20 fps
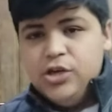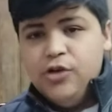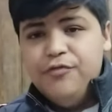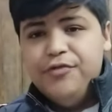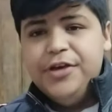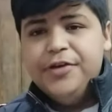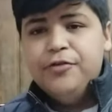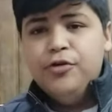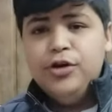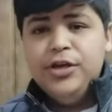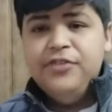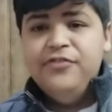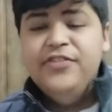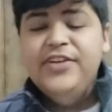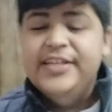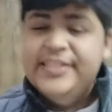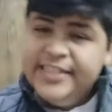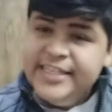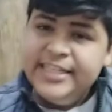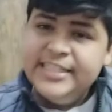जो वीवो की
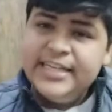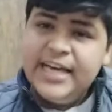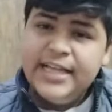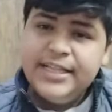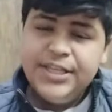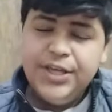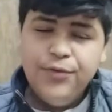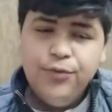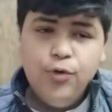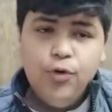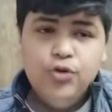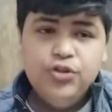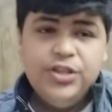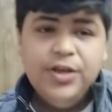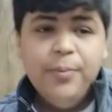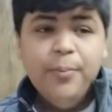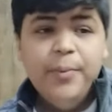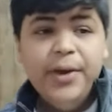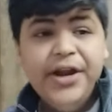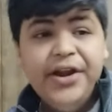वी सीरीज़ आती है वो
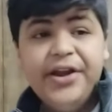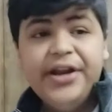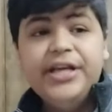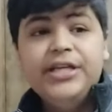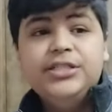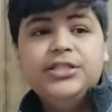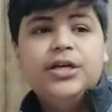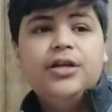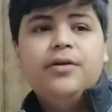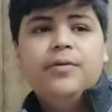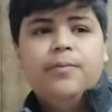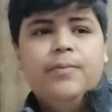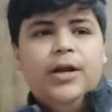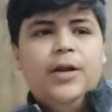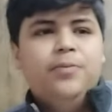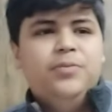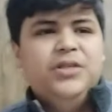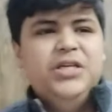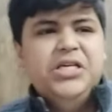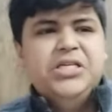होती है मिड रेंजर
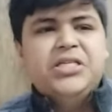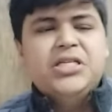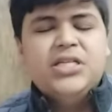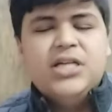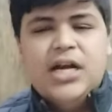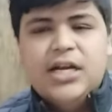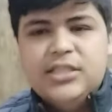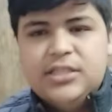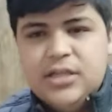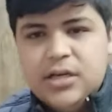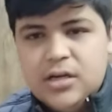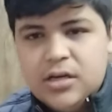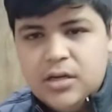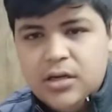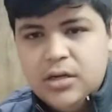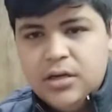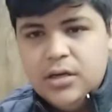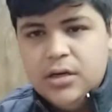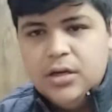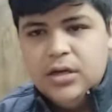मतलब तीस हज़ार तक
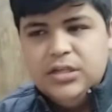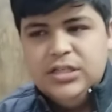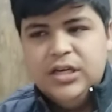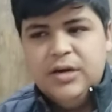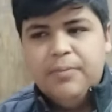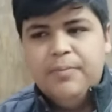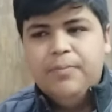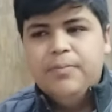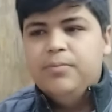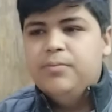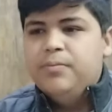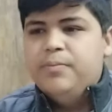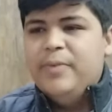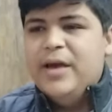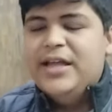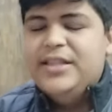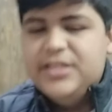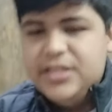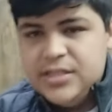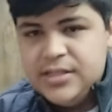या
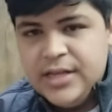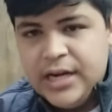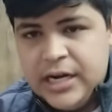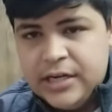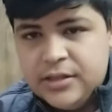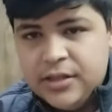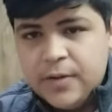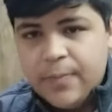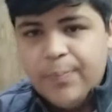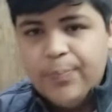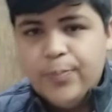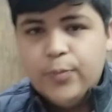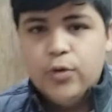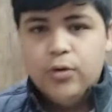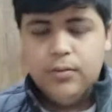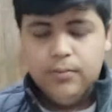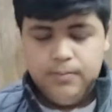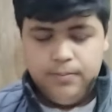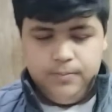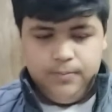पैंतीस हज़ार
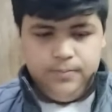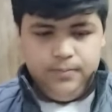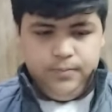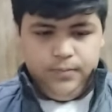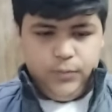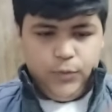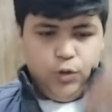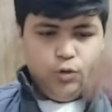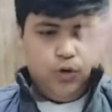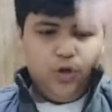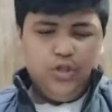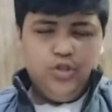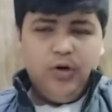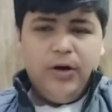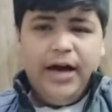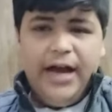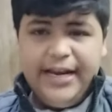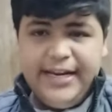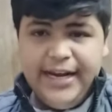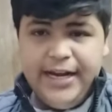तक और
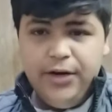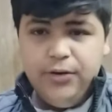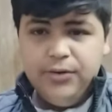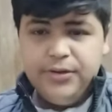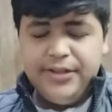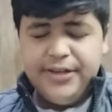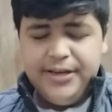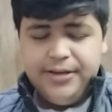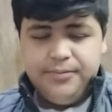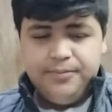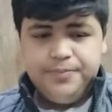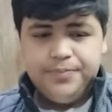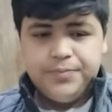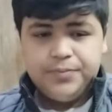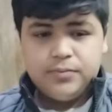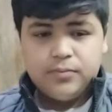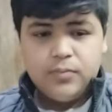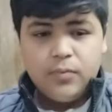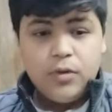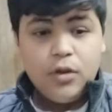जो हाई एंड होता है
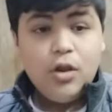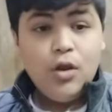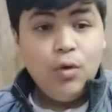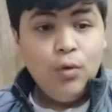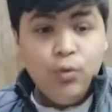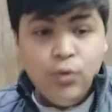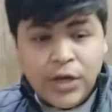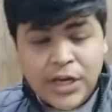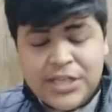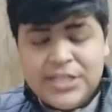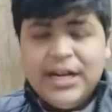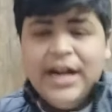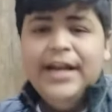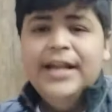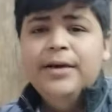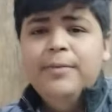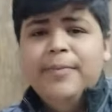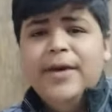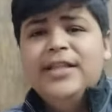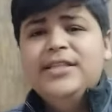उनकी
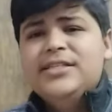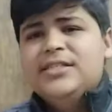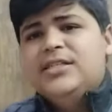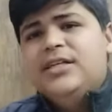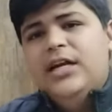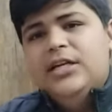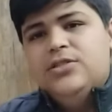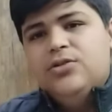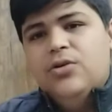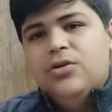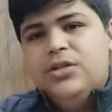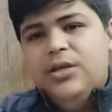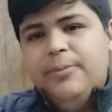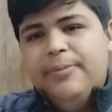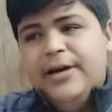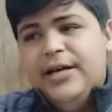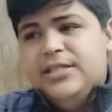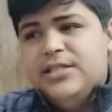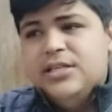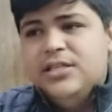स्टार्टिंग पैंतीस हज़ार से होती
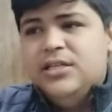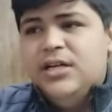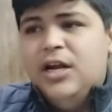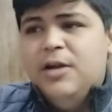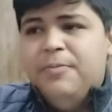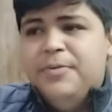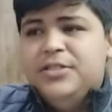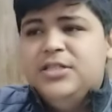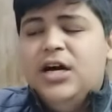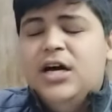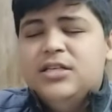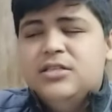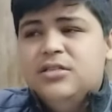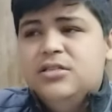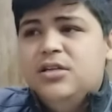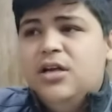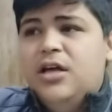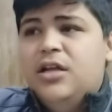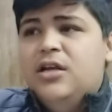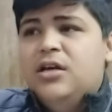है पैंतीस हज़ार पचास
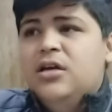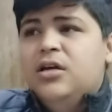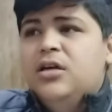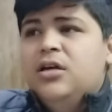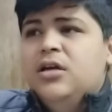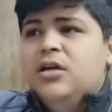हज़ार